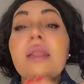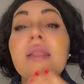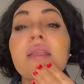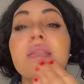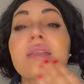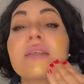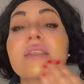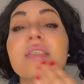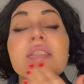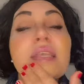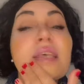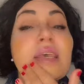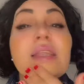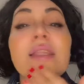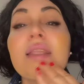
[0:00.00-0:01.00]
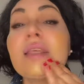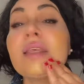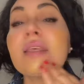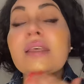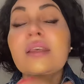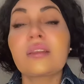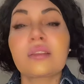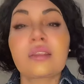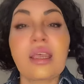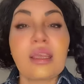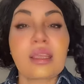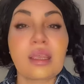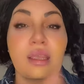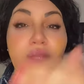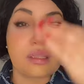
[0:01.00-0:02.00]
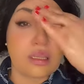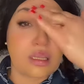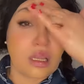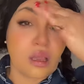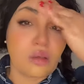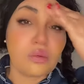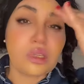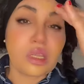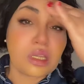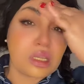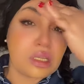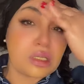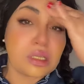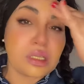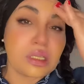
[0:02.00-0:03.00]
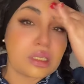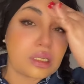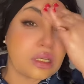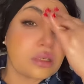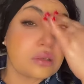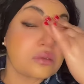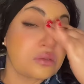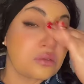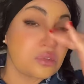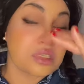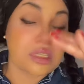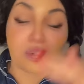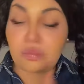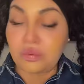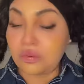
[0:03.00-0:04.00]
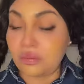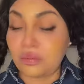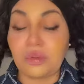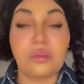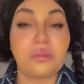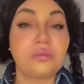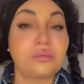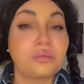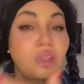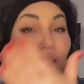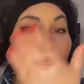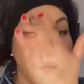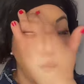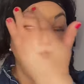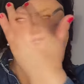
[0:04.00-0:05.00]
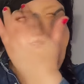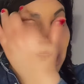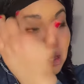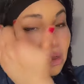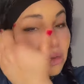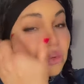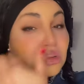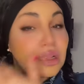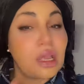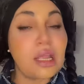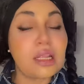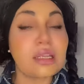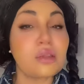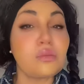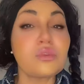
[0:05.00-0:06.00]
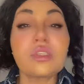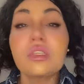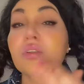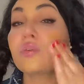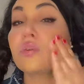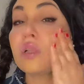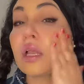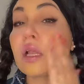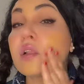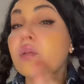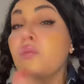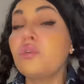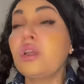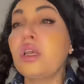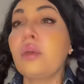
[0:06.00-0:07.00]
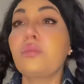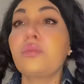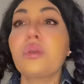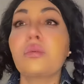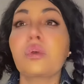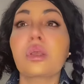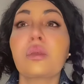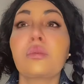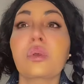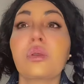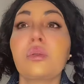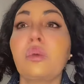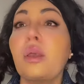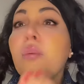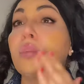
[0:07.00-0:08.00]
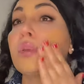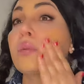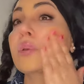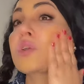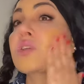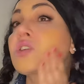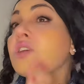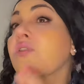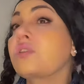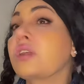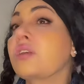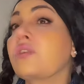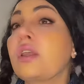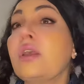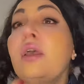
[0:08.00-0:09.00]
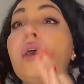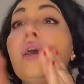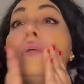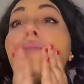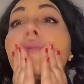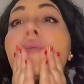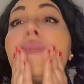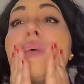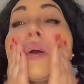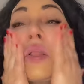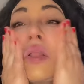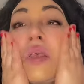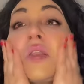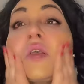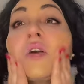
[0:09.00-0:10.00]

اما انت استغلي الضحكه هذيك وضحكي انت عليها تو سامبلومون انا نقولها لكم وزيد نقولها لكم ولا يحب يبغي يبغي ما يحب يبغيش كيف كيف المهم